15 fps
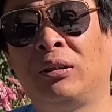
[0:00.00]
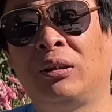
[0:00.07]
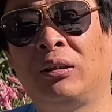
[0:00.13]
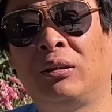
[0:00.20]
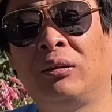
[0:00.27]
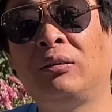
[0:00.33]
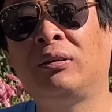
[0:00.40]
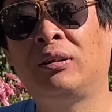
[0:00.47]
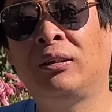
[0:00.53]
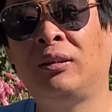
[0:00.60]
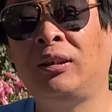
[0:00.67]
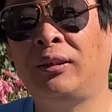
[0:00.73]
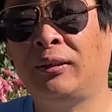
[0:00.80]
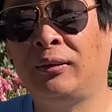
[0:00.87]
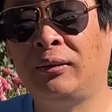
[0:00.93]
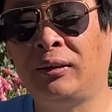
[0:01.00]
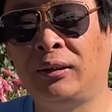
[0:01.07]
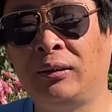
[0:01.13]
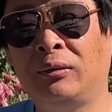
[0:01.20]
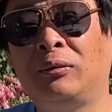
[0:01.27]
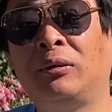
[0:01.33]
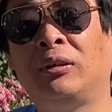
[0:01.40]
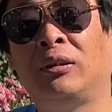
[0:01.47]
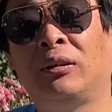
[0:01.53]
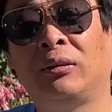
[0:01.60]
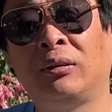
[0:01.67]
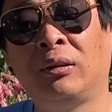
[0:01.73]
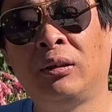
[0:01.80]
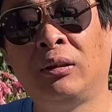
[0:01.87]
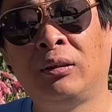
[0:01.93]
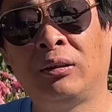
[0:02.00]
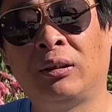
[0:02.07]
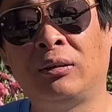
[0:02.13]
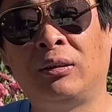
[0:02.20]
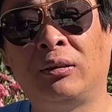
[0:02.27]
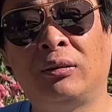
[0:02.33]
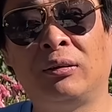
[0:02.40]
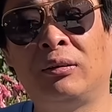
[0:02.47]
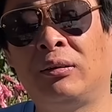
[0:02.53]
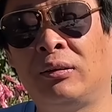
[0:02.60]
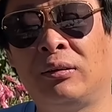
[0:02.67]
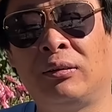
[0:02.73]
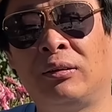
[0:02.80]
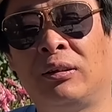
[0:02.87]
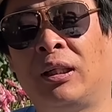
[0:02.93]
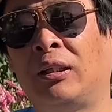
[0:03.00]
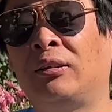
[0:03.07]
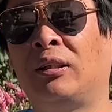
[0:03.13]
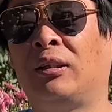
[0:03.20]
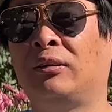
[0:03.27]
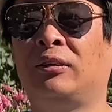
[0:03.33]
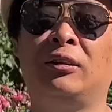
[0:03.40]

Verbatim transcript: 者车里的人或者造成财产、